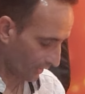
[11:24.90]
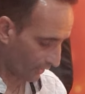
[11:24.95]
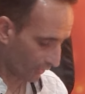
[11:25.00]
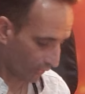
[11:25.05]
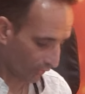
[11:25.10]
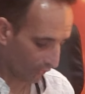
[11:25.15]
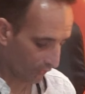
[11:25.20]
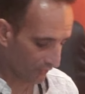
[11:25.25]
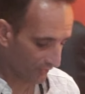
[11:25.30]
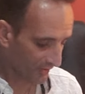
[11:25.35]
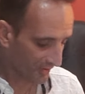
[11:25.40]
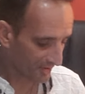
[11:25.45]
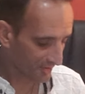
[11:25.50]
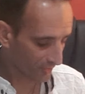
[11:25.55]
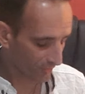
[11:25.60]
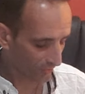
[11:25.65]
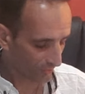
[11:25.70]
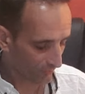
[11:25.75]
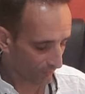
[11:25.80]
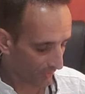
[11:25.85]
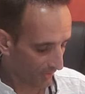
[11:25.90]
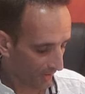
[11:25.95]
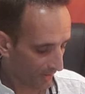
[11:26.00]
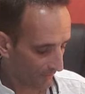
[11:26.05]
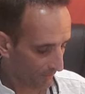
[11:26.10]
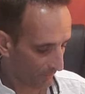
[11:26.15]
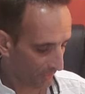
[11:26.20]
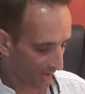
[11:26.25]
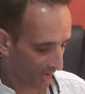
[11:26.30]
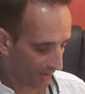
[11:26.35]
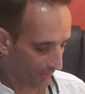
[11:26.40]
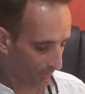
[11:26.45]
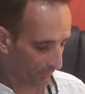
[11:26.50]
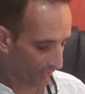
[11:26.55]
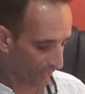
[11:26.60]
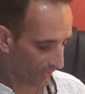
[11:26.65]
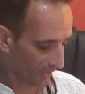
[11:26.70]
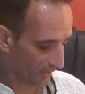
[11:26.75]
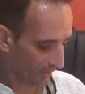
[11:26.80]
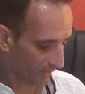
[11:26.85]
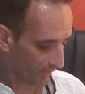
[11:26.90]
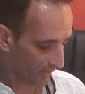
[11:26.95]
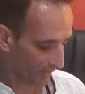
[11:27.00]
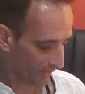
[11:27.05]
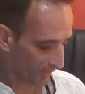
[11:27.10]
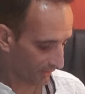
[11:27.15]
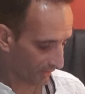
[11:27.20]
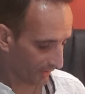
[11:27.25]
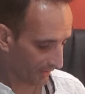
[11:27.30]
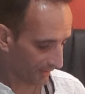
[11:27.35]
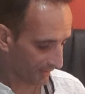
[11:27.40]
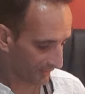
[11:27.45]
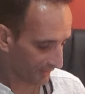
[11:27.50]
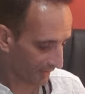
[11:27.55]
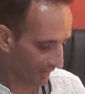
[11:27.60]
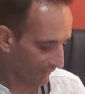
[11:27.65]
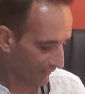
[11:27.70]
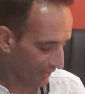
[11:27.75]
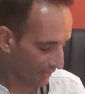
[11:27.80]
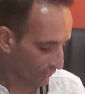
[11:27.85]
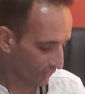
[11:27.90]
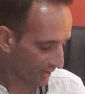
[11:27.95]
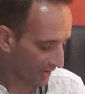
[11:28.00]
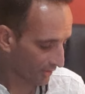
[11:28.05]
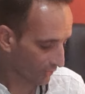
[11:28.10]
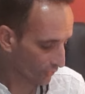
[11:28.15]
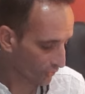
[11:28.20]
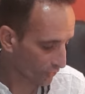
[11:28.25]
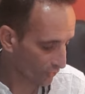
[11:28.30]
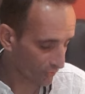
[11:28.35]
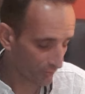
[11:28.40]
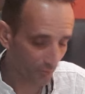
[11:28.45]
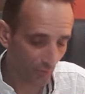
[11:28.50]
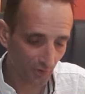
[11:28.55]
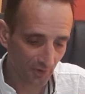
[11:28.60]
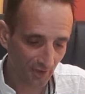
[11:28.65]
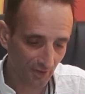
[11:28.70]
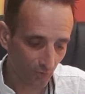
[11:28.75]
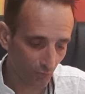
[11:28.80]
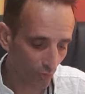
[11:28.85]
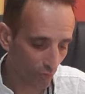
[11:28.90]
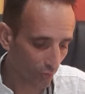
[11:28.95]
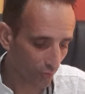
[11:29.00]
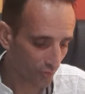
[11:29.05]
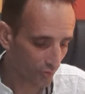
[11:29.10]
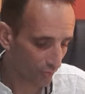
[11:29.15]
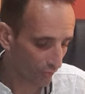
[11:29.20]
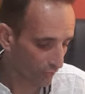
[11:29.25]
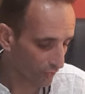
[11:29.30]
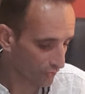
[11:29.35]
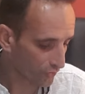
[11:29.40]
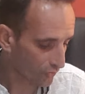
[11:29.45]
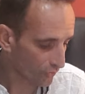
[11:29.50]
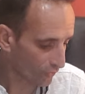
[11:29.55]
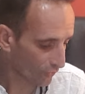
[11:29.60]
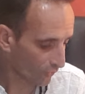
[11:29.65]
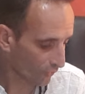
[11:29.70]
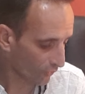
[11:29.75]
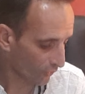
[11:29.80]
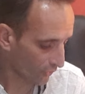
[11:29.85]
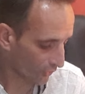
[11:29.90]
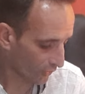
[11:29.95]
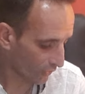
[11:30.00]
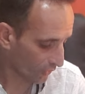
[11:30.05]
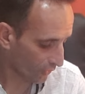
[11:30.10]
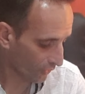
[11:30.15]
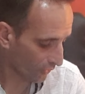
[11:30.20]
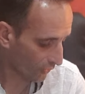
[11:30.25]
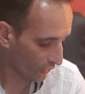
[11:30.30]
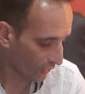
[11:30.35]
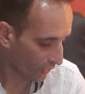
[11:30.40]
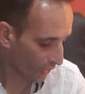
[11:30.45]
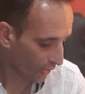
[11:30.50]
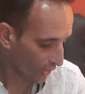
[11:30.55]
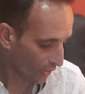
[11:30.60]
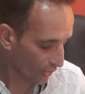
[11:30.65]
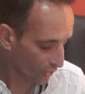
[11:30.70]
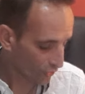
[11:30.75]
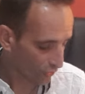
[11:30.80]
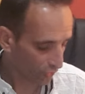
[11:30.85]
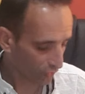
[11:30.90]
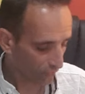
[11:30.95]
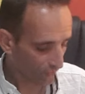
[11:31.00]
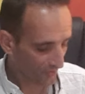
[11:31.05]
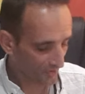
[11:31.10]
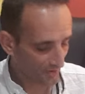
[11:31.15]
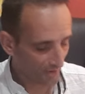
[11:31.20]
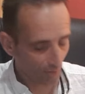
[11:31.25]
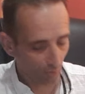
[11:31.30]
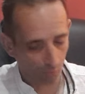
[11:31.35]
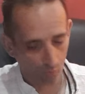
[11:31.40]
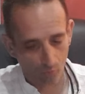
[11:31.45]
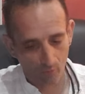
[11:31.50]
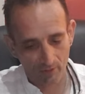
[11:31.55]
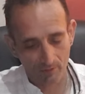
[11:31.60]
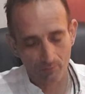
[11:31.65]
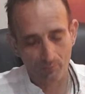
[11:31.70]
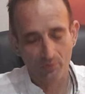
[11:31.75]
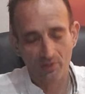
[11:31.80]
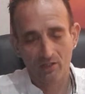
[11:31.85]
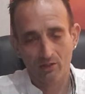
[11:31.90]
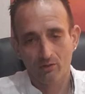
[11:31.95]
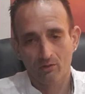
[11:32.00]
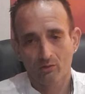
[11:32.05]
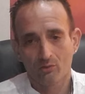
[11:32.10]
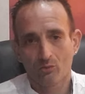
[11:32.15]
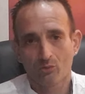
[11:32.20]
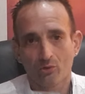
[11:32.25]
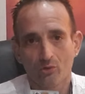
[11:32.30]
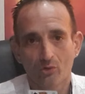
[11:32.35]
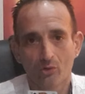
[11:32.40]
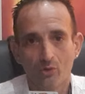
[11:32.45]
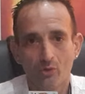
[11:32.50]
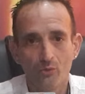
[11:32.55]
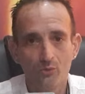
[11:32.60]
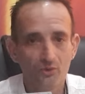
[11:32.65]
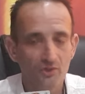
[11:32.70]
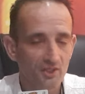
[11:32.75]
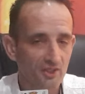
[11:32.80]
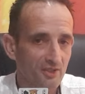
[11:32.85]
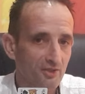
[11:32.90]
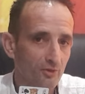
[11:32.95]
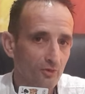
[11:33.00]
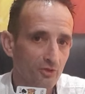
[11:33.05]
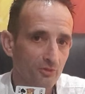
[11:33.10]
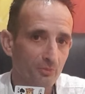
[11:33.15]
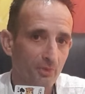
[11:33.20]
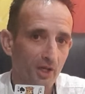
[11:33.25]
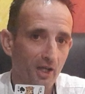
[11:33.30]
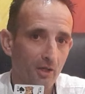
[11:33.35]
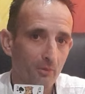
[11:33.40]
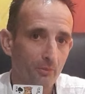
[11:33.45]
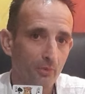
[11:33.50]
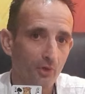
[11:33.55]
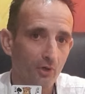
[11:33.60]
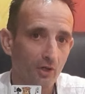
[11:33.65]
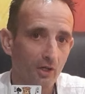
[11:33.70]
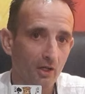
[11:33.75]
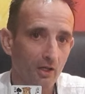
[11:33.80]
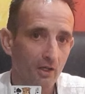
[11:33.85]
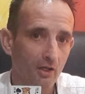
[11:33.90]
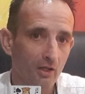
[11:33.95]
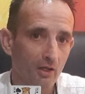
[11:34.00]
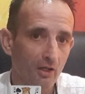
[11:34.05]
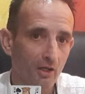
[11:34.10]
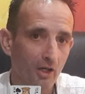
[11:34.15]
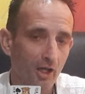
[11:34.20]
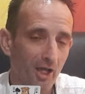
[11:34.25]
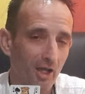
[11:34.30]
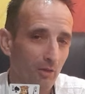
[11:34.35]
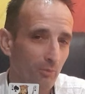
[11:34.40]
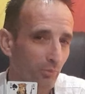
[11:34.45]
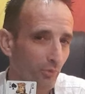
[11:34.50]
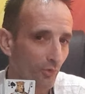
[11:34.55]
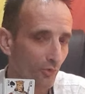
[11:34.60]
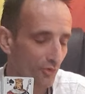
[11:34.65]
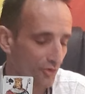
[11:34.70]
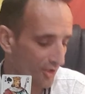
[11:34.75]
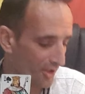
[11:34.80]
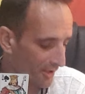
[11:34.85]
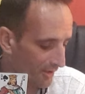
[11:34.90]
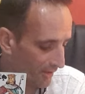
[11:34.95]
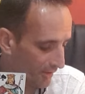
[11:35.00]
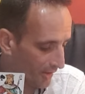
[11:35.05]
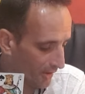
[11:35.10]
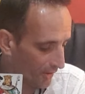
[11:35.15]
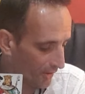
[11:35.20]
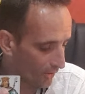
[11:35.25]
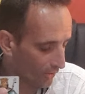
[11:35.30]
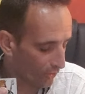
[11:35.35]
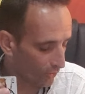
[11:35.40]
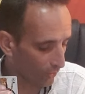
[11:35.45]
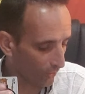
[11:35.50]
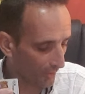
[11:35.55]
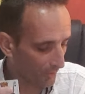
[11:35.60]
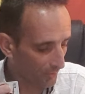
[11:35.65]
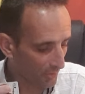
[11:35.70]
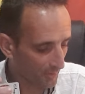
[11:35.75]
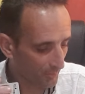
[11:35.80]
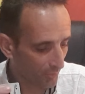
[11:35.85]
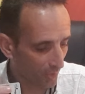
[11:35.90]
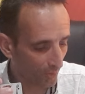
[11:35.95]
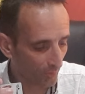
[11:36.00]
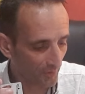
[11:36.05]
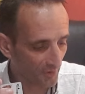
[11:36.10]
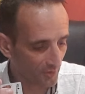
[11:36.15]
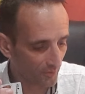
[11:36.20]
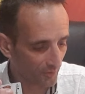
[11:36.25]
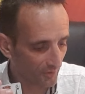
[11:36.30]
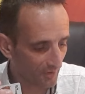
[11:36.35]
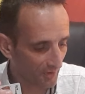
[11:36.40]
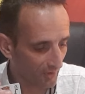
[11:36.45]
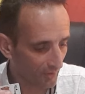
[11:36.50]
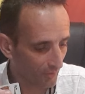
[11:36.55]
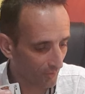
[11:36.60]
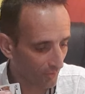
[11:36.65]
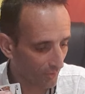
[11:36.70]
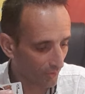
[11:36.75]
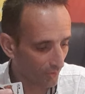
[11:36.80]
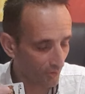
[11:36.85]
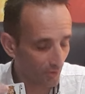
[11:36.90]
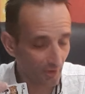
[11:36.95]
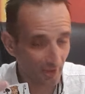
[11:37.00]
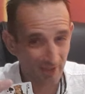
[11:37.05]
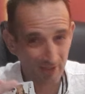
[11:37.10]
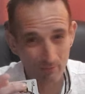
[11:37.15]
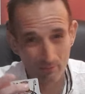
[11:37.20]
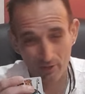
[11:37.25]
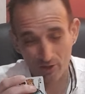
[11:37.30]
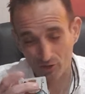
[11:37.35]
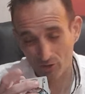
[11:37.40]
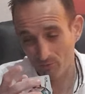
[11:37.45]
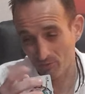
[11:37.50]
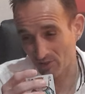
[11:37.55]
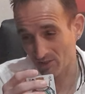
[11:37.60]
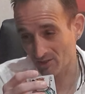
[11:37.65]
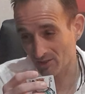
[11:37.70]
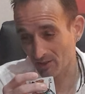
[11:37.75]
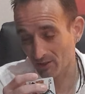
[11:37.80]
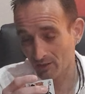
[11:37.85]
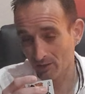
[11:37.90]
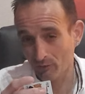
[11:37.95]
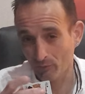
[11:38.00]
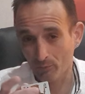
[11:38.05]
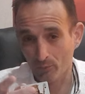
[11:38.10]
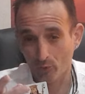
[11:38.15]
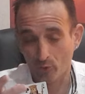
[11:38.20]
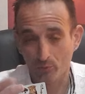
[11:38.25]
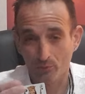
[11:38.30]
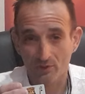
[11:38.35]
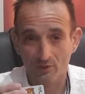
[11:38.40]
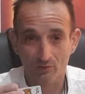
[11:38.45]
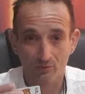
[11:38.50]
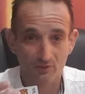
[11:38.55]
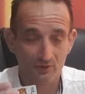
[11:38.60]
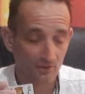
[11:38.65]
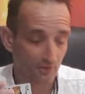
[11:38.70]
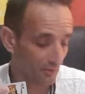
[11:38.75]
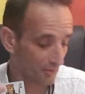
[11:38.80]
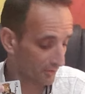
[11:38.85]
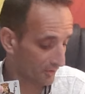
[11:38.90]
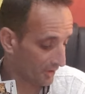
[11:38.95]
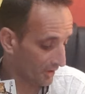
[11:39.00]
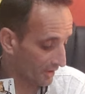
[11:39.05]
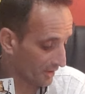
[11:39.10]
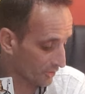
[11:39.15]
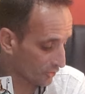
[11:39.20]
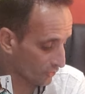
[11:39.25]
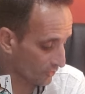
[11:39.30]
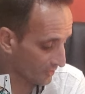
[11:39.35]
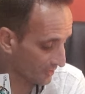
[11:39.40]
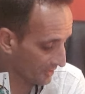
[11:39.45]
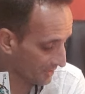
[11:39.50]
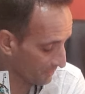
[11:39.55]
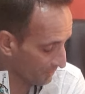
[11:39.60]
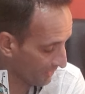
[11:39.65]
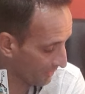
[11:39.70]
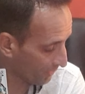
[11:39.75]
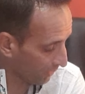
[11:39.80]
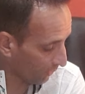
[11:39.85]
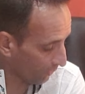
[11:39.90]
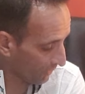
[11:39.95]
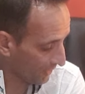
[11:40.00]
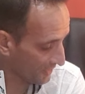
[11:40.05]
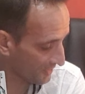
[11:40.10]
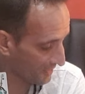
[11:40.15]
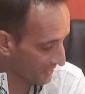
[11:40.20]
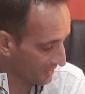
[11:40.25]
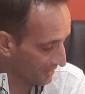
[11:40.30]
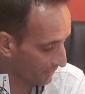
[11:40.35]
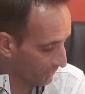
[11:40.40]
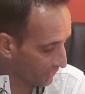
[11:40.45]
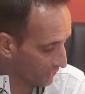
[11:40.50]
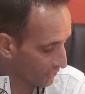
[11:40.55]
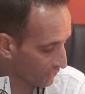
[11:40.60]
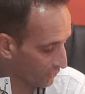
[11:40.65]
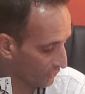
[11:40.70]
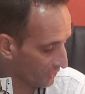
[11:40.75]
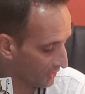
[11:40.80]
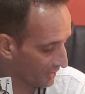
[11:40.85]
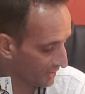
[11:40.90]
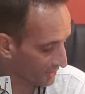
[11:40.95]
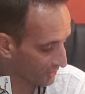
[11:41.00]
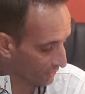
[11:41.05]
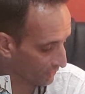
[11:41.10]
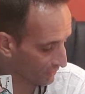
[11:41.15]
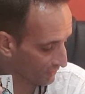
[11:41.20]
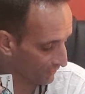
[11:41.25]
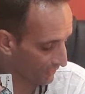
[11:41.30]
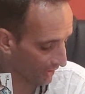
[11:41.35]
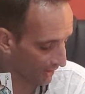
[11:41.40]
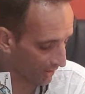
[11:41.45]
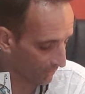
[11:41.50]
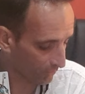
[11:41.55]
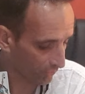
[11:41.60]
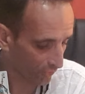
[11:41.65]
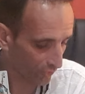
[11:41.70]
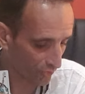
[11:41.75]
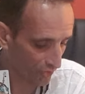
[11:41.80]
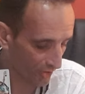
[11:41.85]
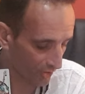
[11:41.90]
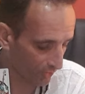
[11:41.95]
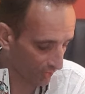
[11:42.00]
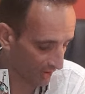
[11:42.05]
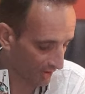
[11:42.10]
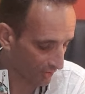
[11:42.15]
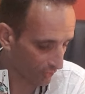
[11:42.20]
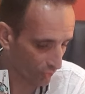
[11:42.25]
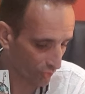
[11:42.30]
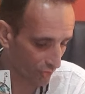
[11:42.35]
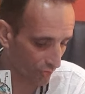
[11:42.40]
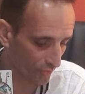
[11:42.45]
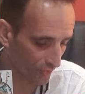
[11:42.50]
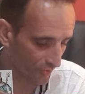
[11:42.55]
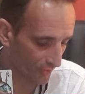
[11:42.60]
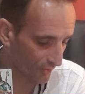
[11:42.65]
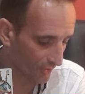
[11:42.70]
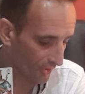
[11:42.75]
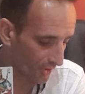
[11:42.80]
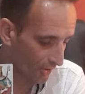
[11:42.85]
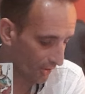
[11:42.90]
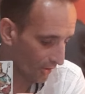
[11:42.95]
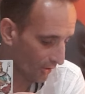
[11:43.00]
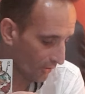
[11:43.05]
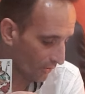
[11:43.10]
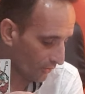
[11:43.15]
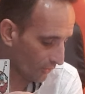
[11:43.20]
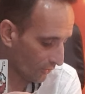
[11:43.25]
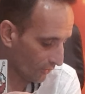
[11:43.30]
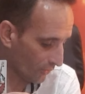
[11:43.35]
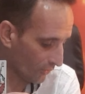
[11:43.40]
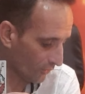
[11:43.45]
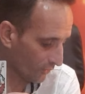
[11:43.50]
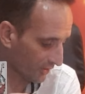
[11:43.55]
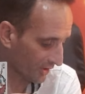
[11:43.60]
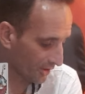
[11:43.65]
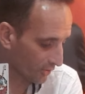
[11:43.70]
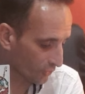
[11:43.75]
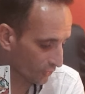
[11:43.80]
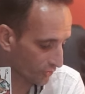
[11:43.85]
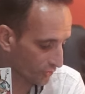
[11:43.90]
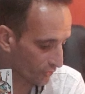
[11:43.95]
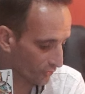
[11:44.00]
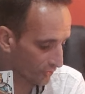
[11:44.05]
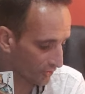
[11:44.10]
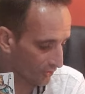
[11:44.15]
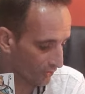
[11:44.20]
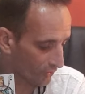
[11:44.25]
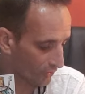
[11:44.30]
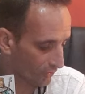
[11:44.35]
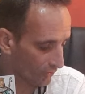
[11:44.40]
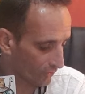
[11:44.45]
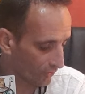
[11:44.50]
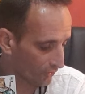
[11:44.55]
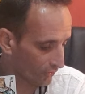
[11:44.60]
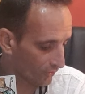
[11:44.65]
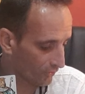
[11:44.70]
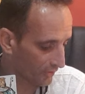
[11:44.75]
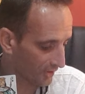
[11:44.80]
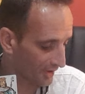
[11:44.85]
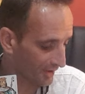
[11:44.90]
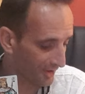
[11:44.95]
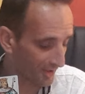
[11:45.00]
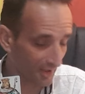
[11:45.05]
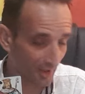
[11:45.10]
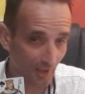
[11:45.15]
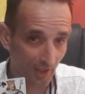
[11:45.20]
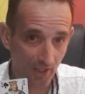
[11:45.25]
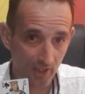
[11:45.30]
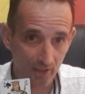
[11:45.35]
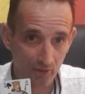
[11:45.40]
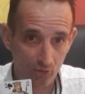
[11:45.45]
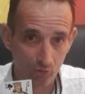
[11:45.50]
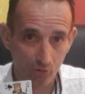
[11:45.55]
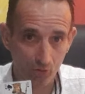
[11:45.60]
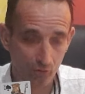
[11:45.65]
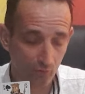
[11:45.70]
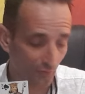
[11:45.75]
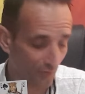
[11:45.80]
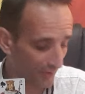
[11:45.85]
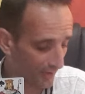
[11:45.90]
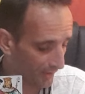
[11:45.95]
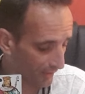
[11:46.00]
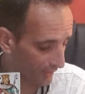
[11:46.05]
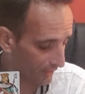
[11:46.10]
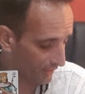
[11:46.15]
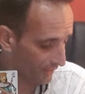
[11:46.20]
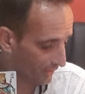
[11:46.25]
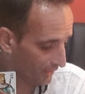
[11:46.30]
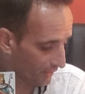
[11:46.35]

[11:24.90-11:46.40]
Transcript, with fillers: Alors, une naissance, voilà, par rapport à un, travail, donc quelque chose, peut-être une construction, euh, je retrouve ici le roi de pique, donc euh, une naissance par rapport à un, projet. Le roi de pique peut représenter euh, les démarches administratives, peut représenter la justice, mais pour moi ici, c'est plus une naissance vers un projet de quelque chose, quelque chose que quelqu'un a à cœur de faire,